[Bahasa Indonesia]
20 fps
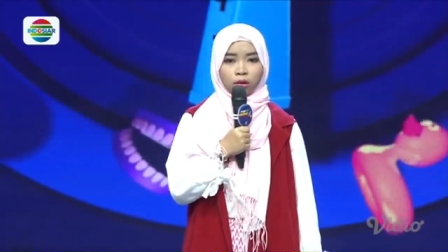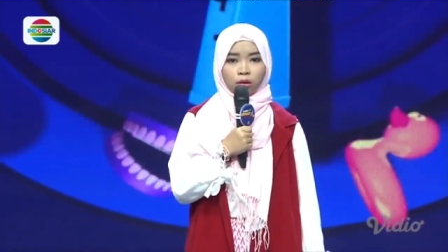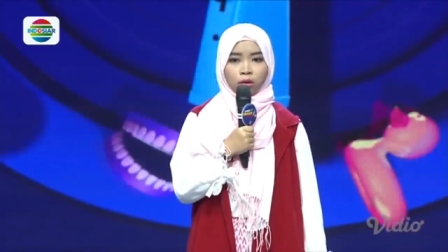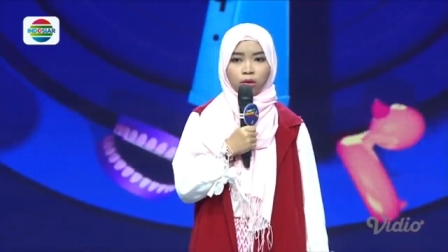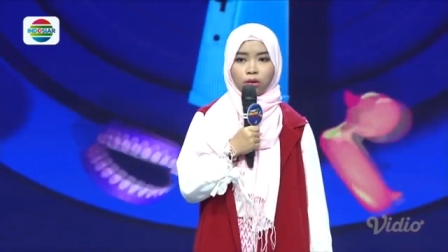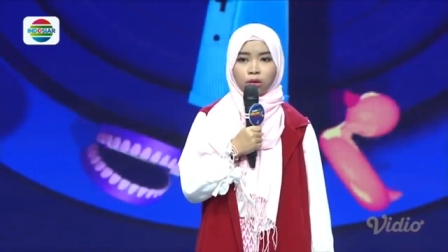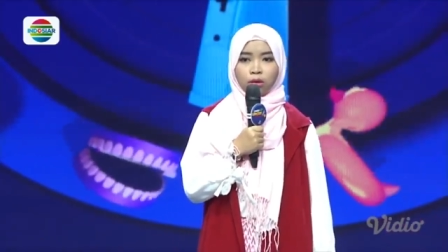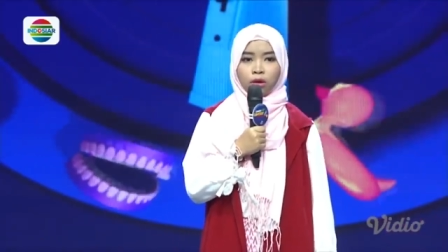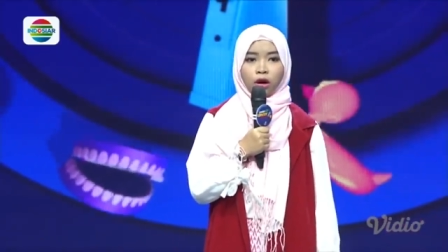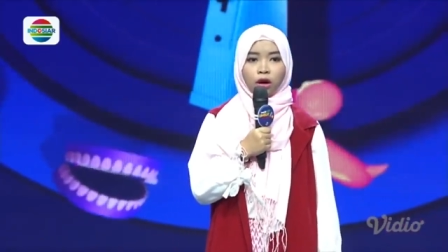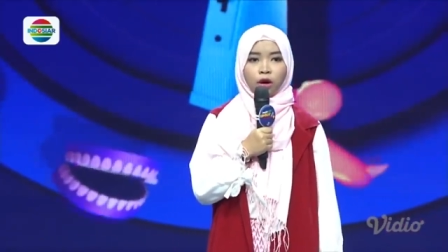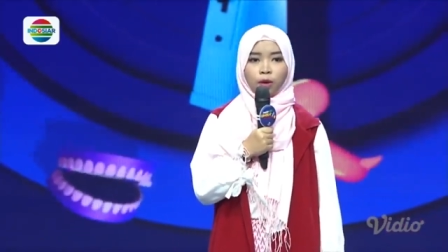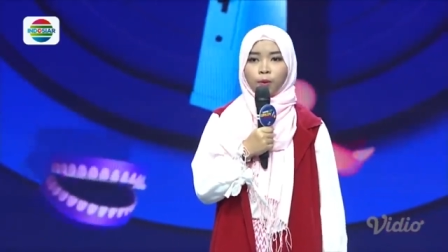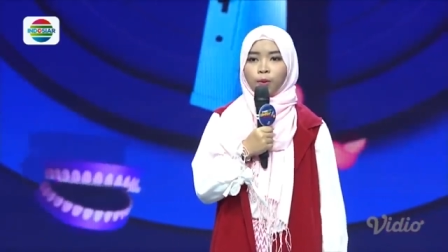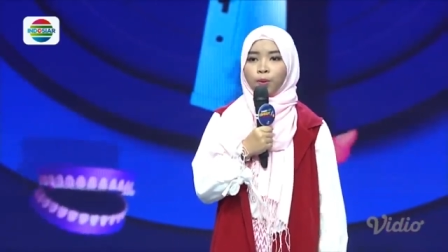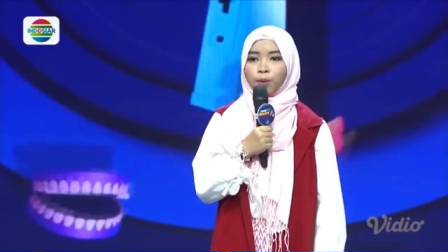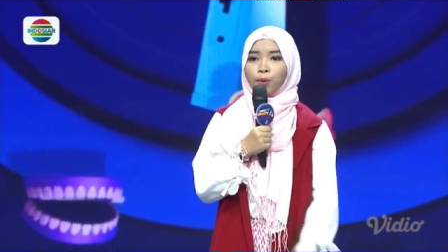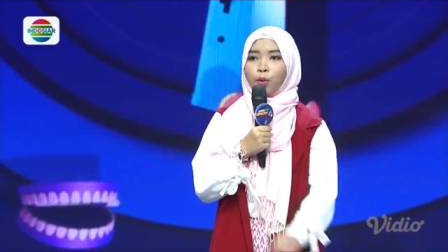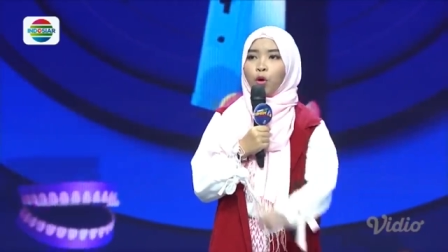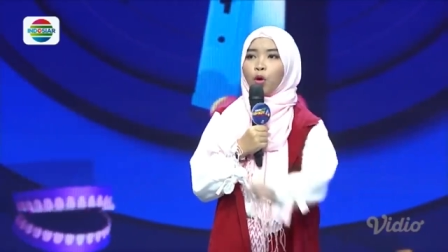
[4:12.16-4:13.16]
Iya,
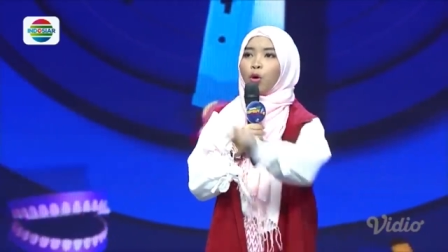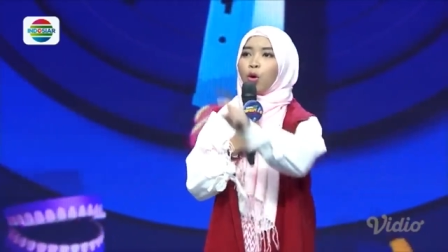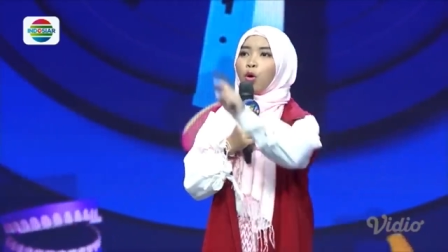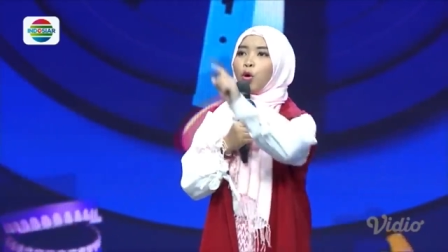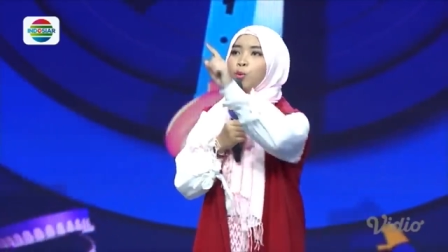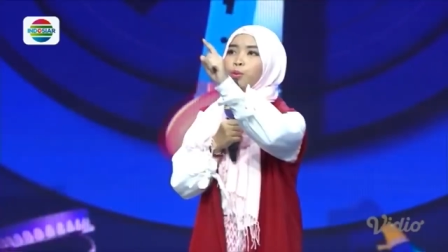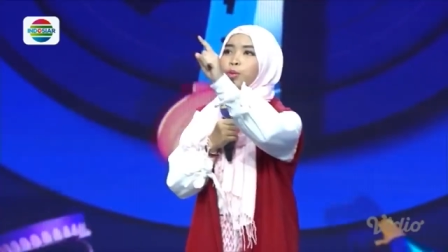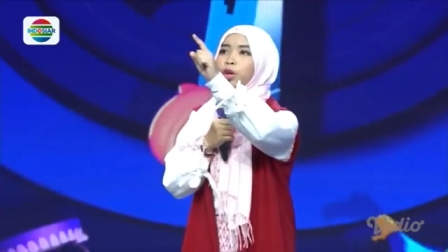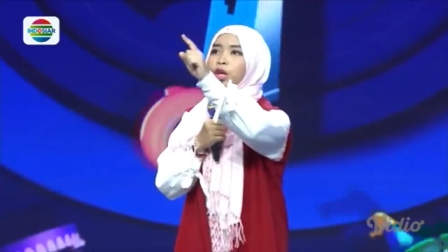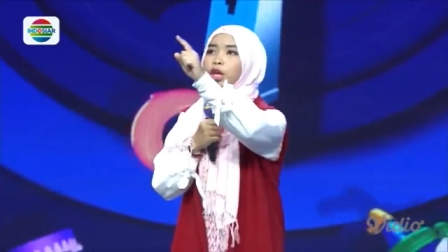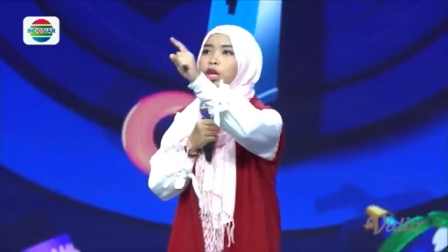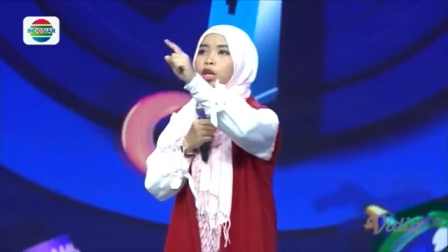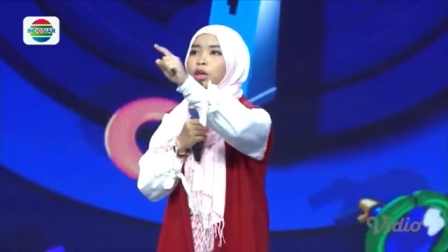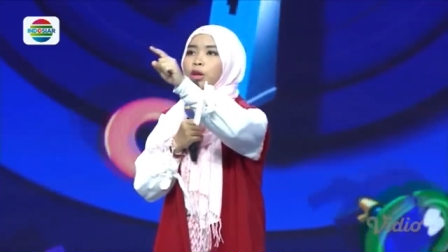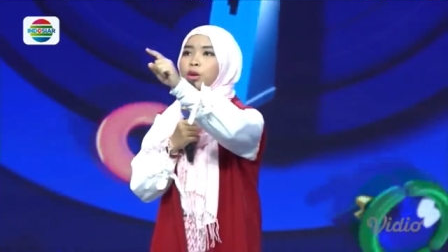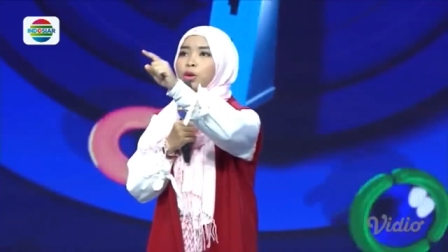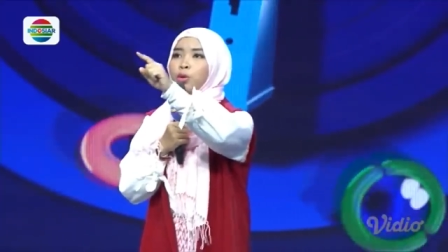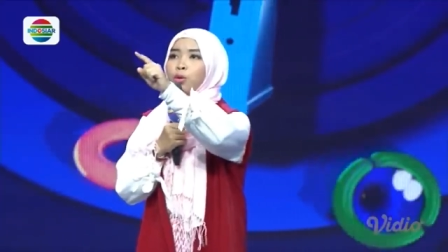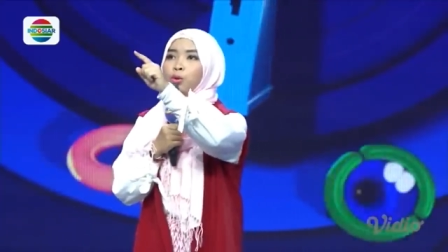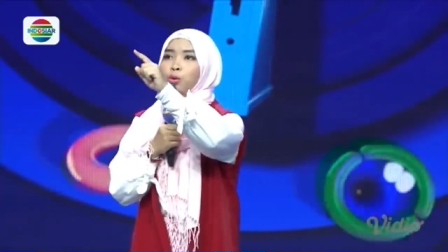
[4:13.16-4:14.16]
pokomi,
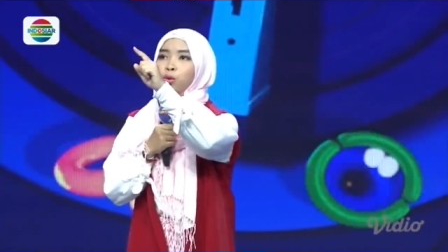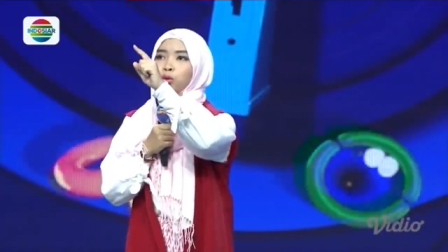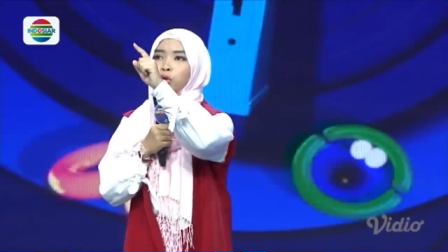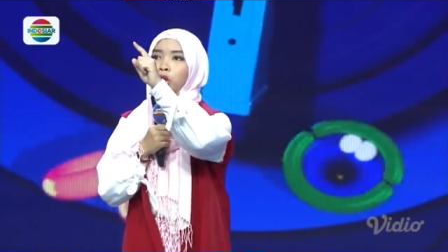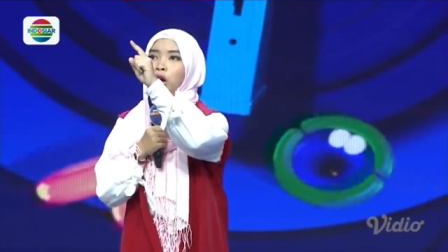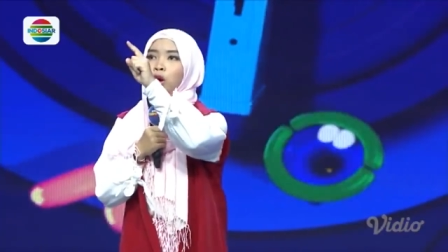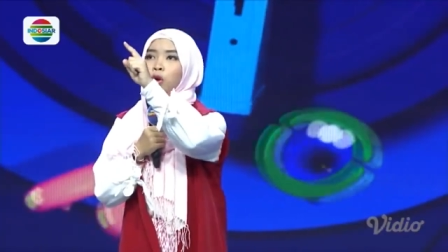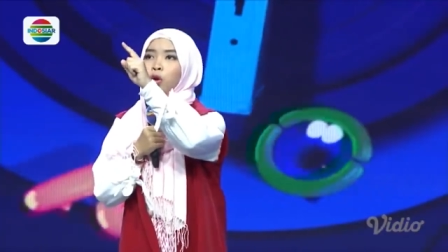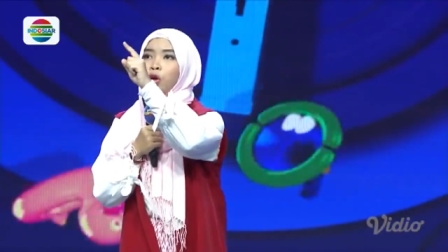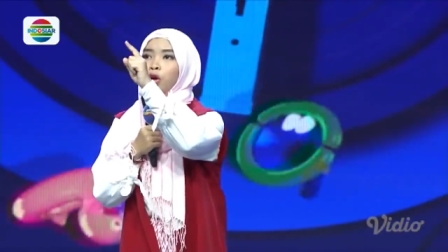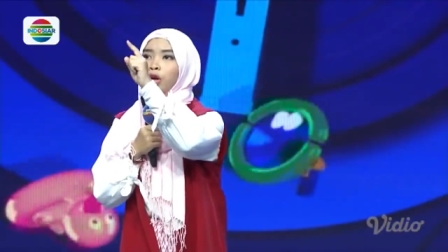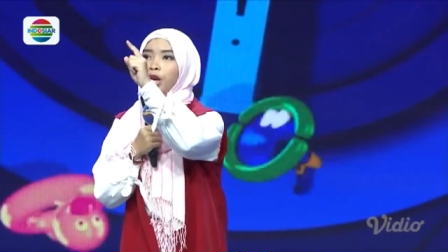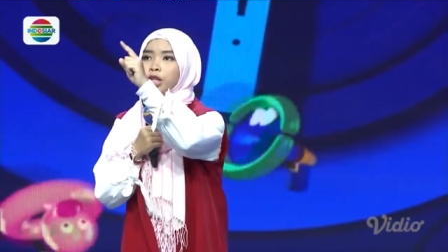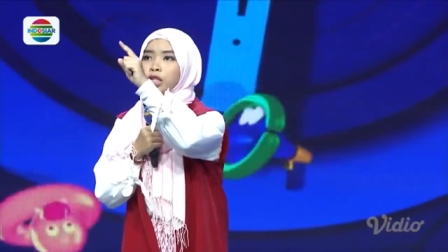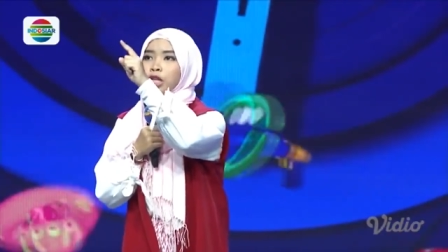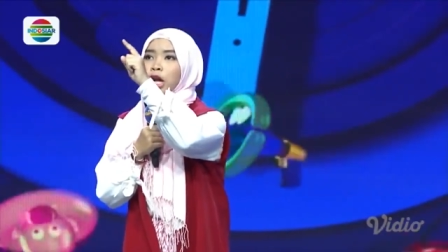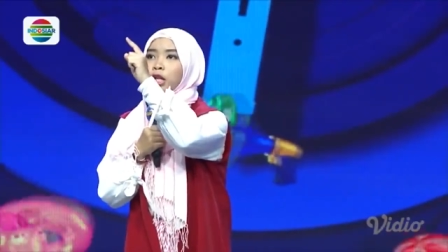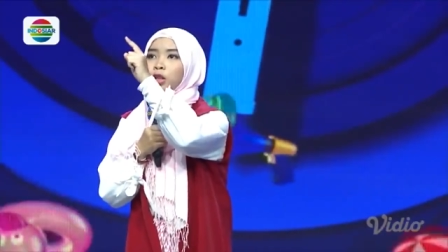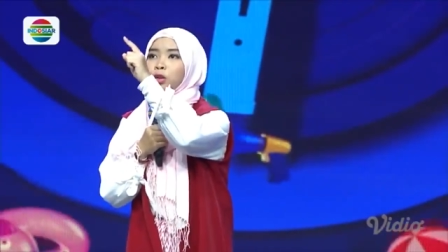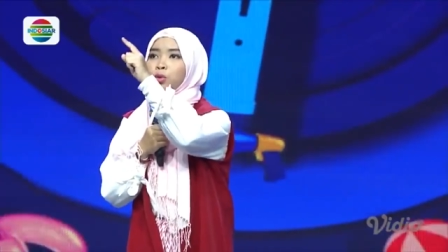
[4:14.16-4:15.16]
utang korek
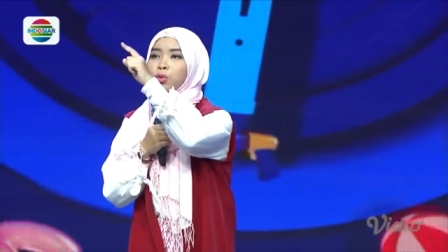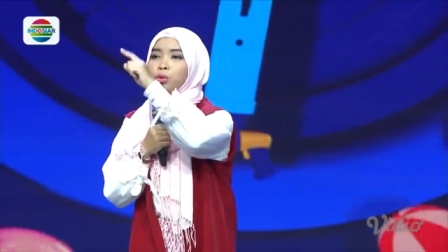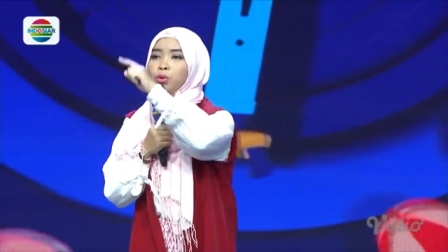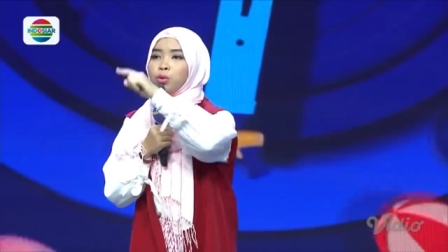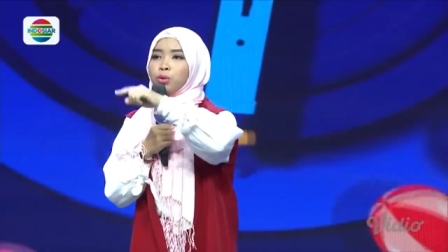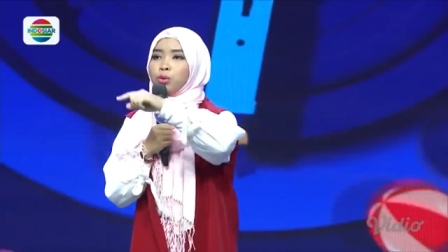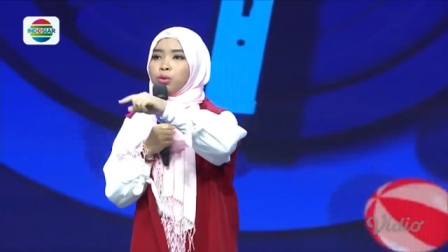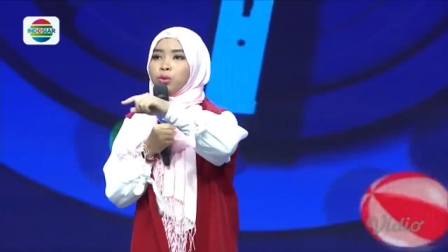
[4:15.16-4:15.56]
satu.